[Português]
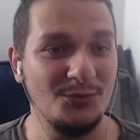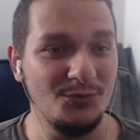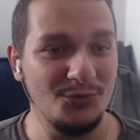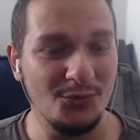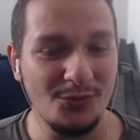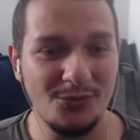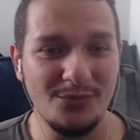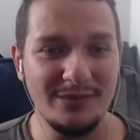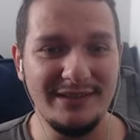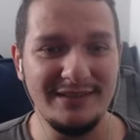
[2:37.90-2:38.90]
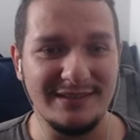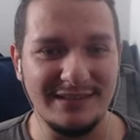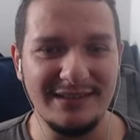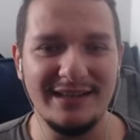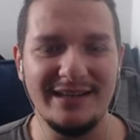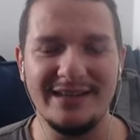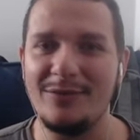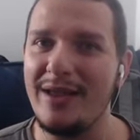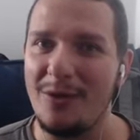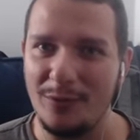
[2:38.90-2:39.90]
jogo em si, ele
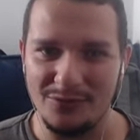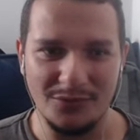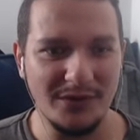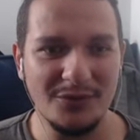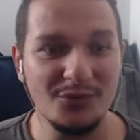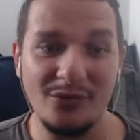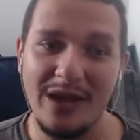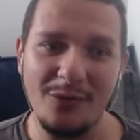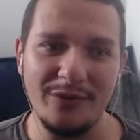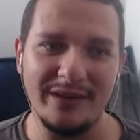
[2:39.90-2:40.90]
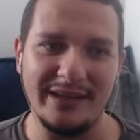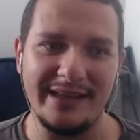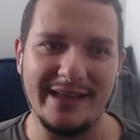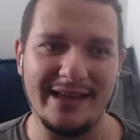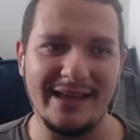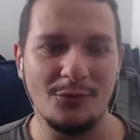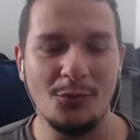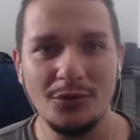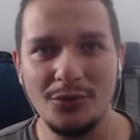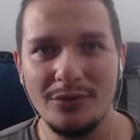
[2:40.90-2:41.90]
não é ruim. Tô falando que o jogo é ruim. Ele é
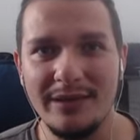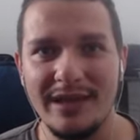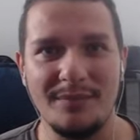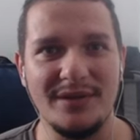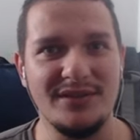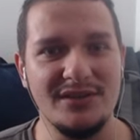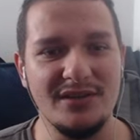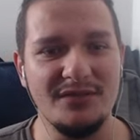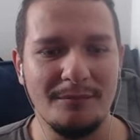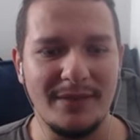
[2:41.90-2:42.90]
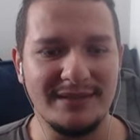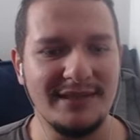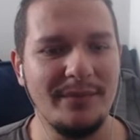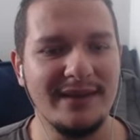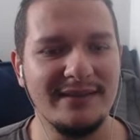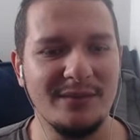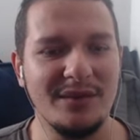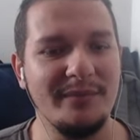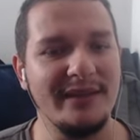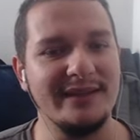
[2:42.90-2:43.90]
curto, repetitivo, mas ele parece ter
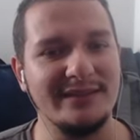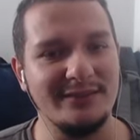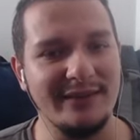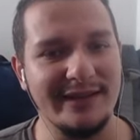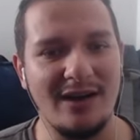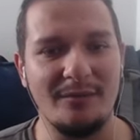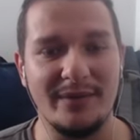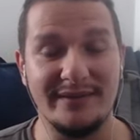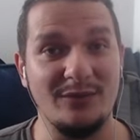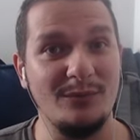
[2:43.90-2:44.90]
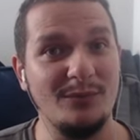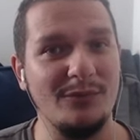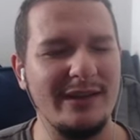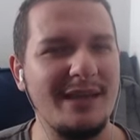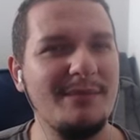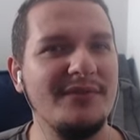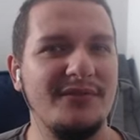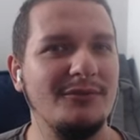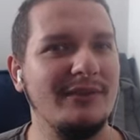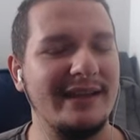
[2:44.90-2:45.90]
uma ambientação legal, parece ter um, um game
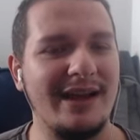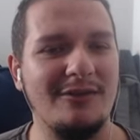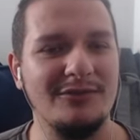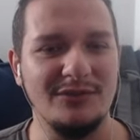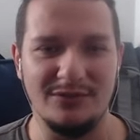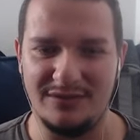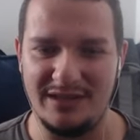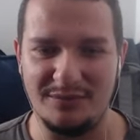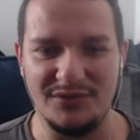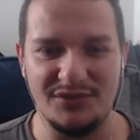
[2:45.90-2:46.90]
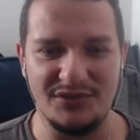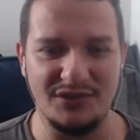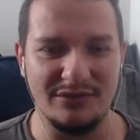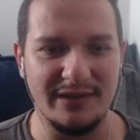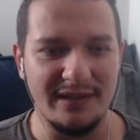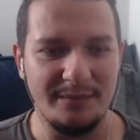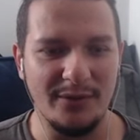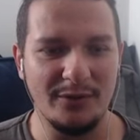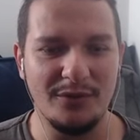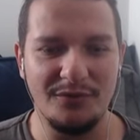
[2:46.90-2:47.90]
feel legal em, em termos de tiro, né? E
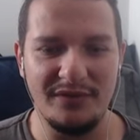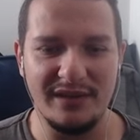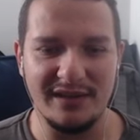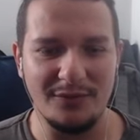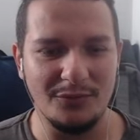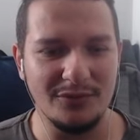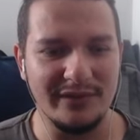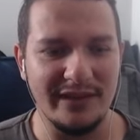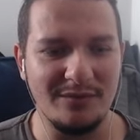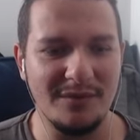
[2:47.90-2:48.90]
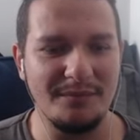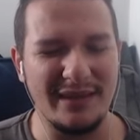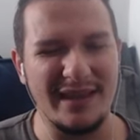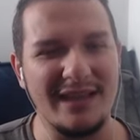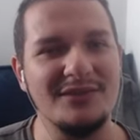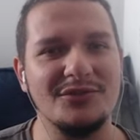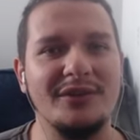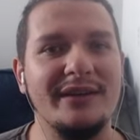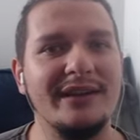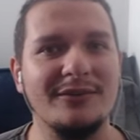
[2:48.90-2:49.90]
pelo que eu vi aqui em outro, tem uma pequena
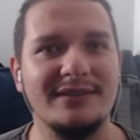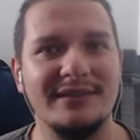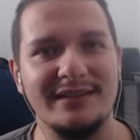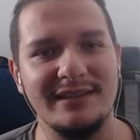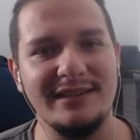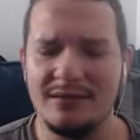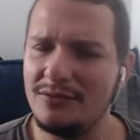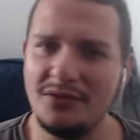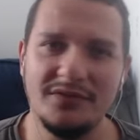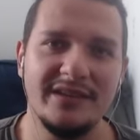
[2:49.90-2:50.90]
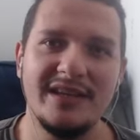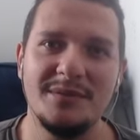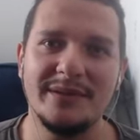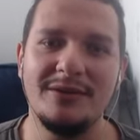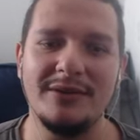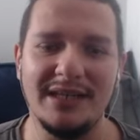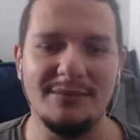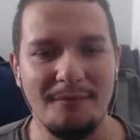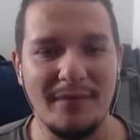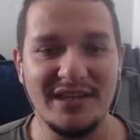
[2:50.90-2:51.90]
historinha acontecendo ali, suficiente para dar o
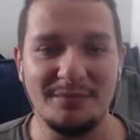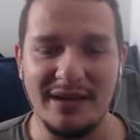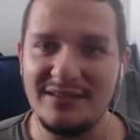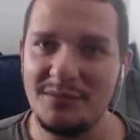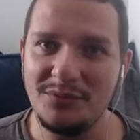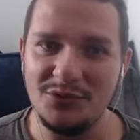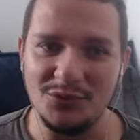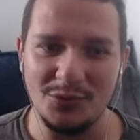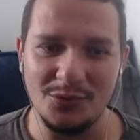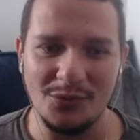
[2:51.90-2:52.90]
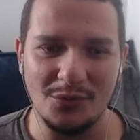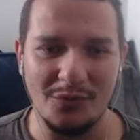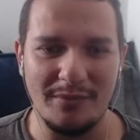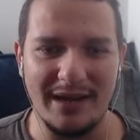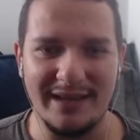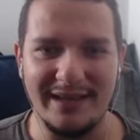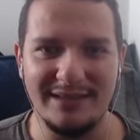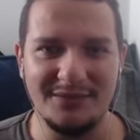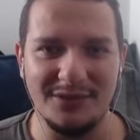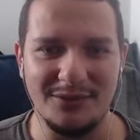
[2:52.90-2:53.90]
clima. Mas para esse tipo de jogo, cobrar
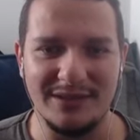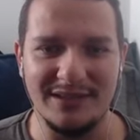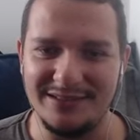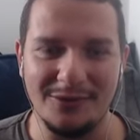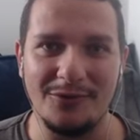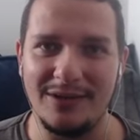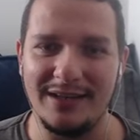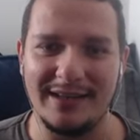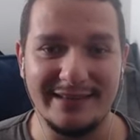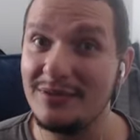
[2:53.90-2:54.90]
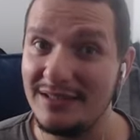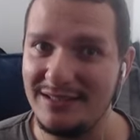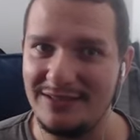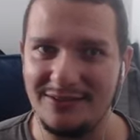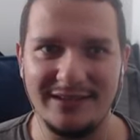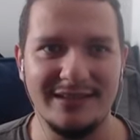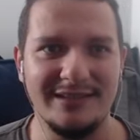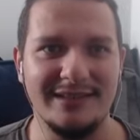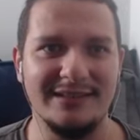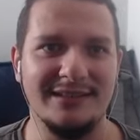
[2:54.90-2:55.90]
esse valor aqui, não cola, cara. Tanto que, olha que
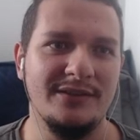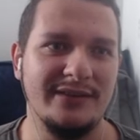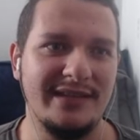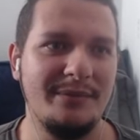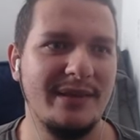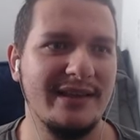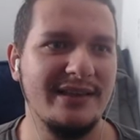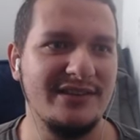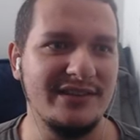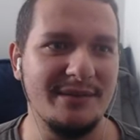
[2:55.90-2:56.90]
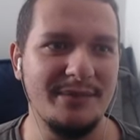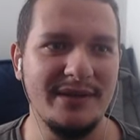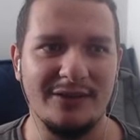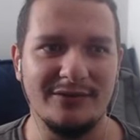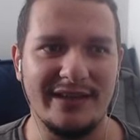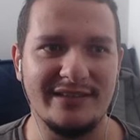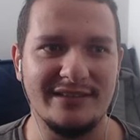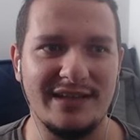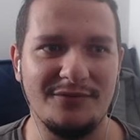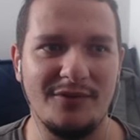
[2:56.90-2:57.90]
interessante. Você abre aqui a SteamDB, é um site
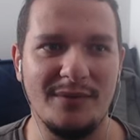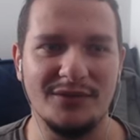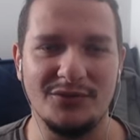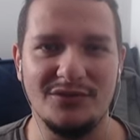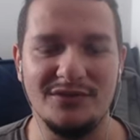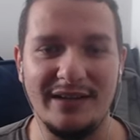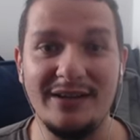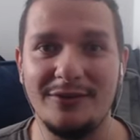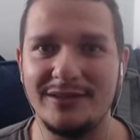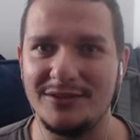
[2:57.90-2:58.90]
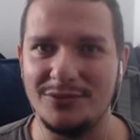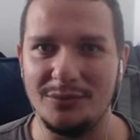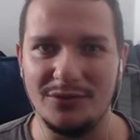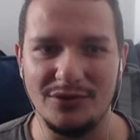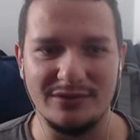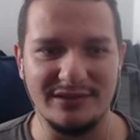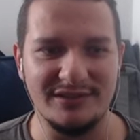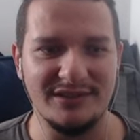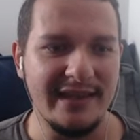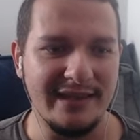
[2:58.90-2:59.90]
que dá informações valiosas sobre o jogo no Steam, e